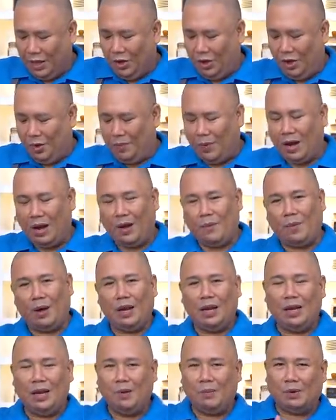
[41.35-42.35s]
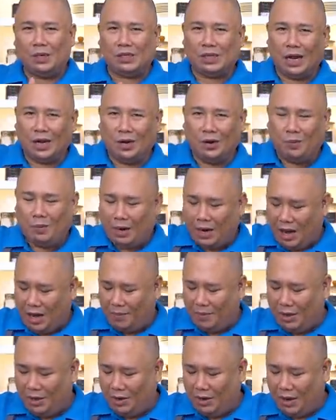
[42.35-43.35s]
Yung iba naman, hindi masyadong
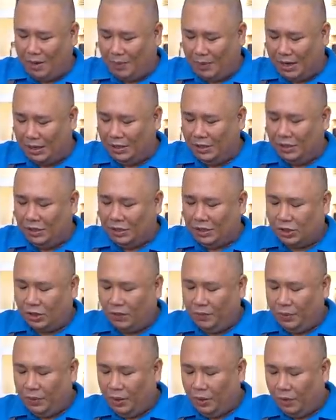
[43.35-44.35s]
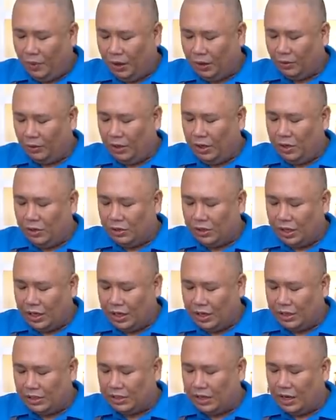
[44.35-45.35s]
marami yung laman. So, what we're
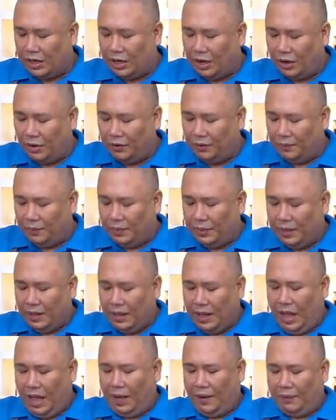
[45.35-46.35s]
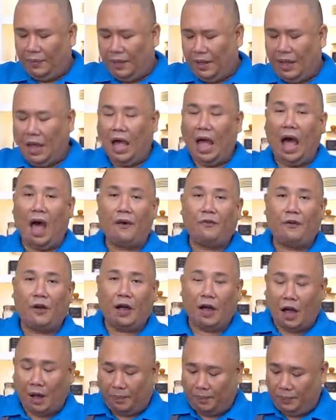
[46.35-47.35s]
using here is around half
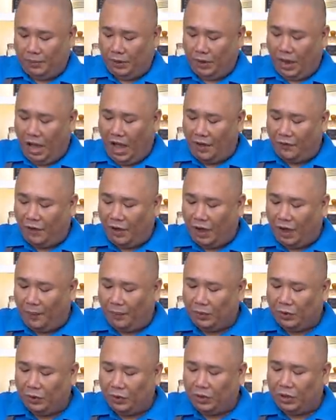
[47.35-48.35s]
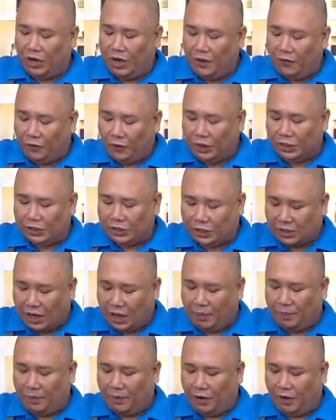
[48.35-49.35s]
a cup, no? Half a cup to three-fourths
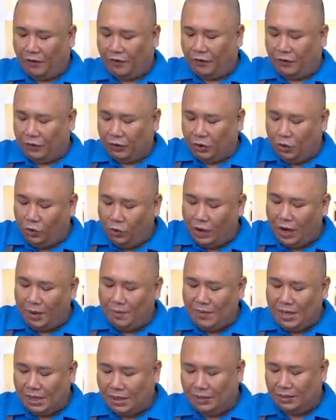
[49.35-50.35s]
cup of tunamit.